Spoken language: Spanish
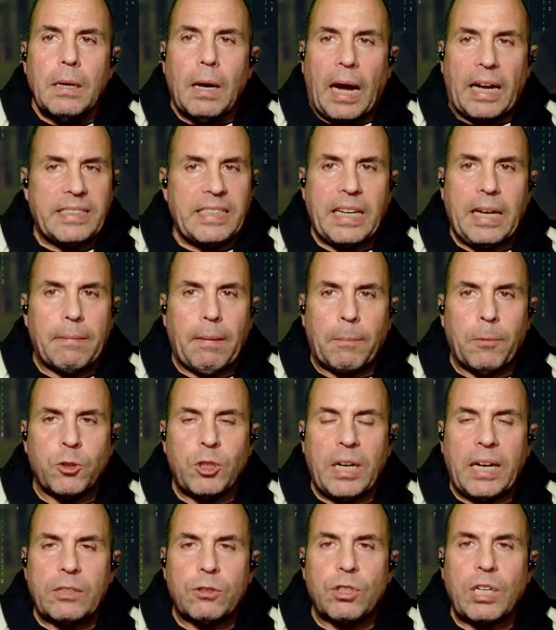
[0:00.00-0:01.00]
Así que vamos
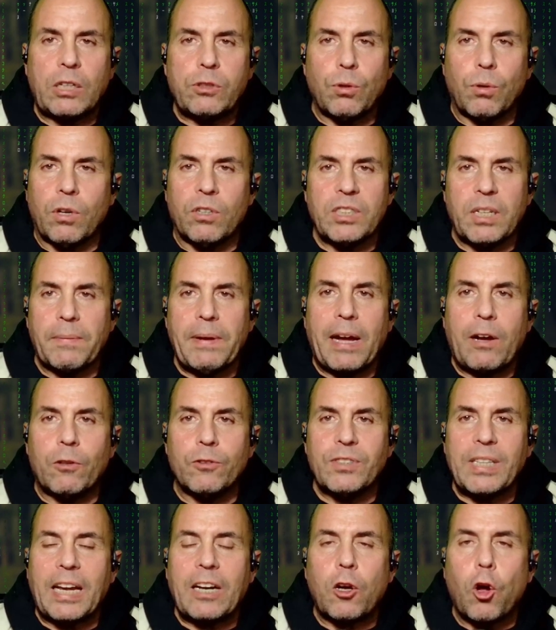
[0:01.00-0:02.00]
directos al turrón, te voy a
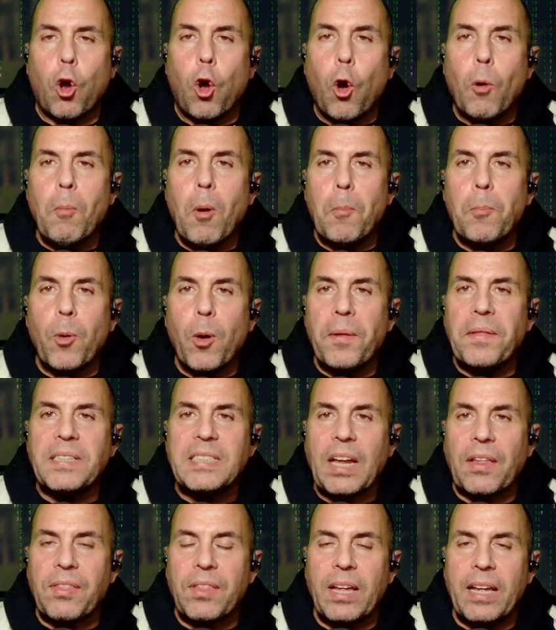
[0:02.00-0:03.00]
contar cómo
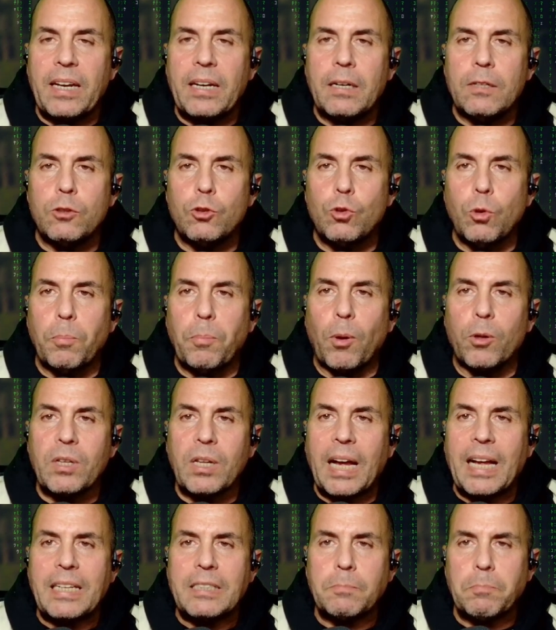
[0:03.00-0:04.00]
puedes hacer tu
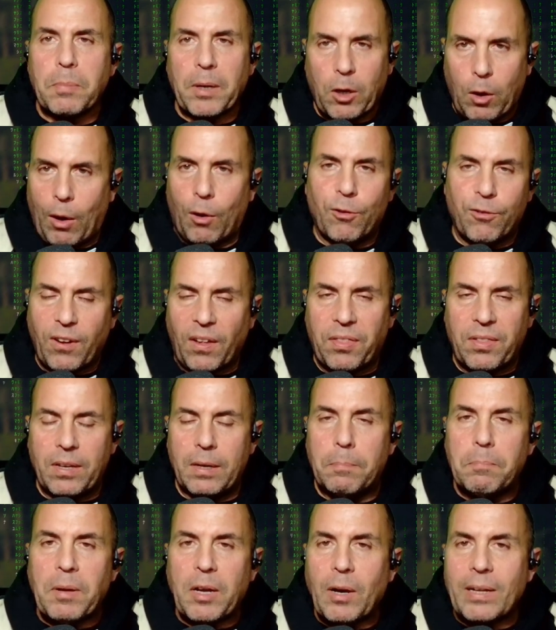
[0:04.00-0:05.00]
podcast, pero a lo
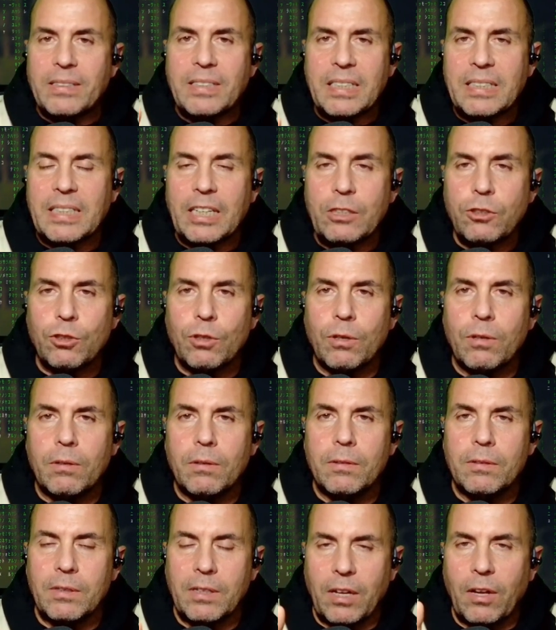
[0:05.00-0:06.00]
fácil. Pero antes de
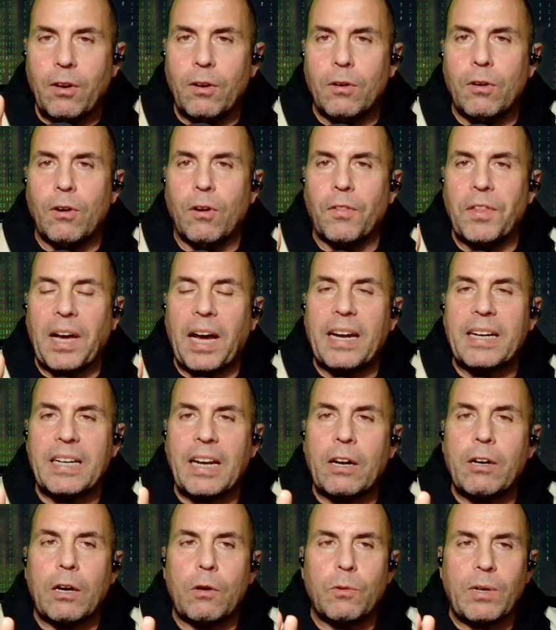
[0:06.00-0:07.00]
eso, quiero dejar
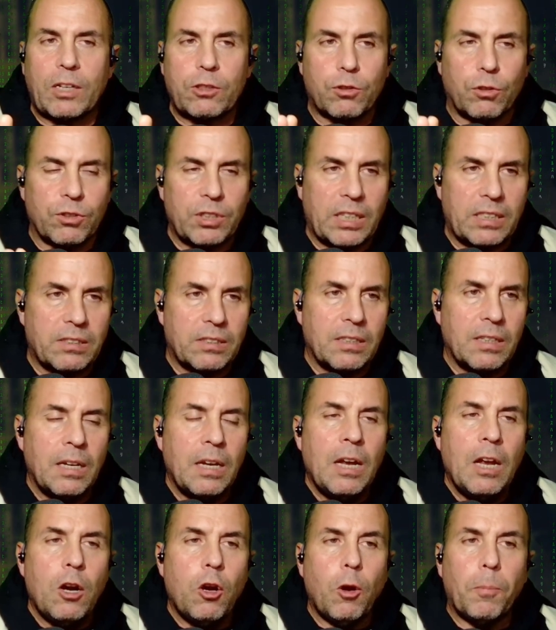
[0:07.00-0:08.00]
claro algunas cosas.
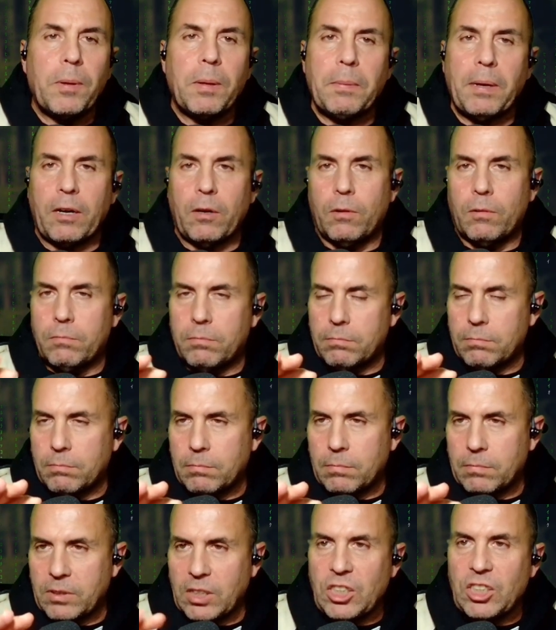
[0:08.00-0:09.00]
Lo primero,
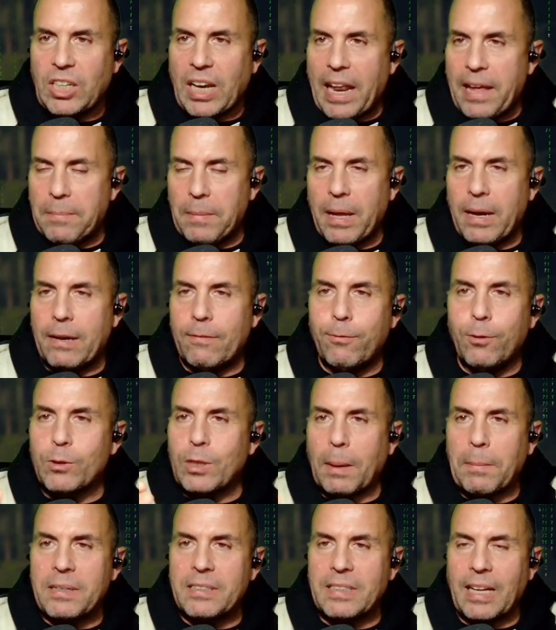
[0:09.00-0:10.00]
disclaimer
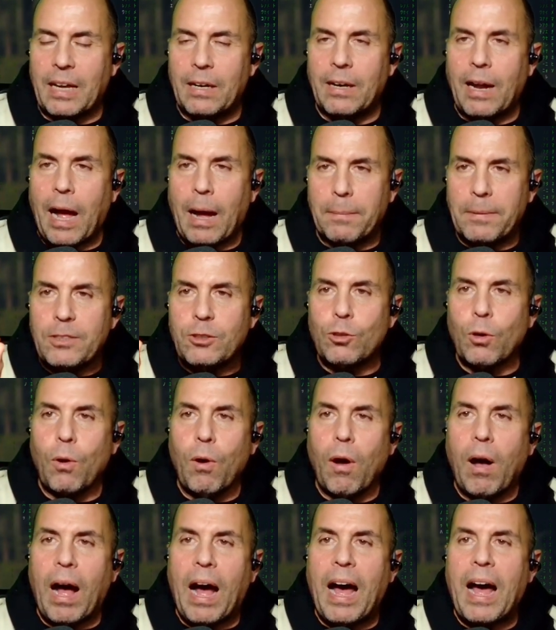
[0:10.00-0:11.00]
fundamental,
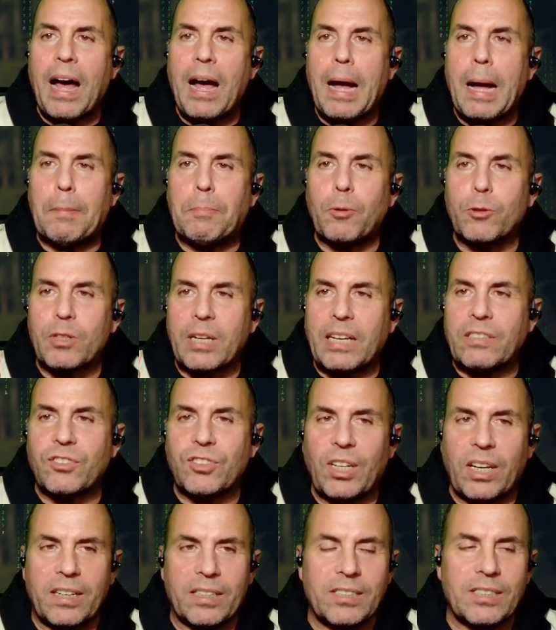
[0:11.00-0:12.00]
aviso a
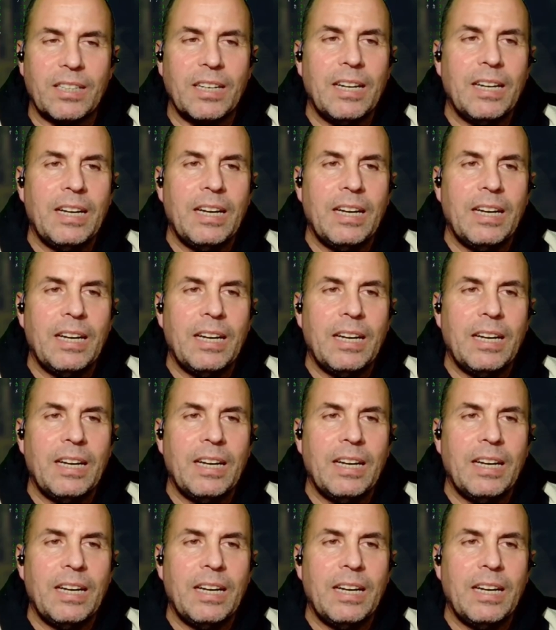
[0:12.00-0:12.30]
podcasters.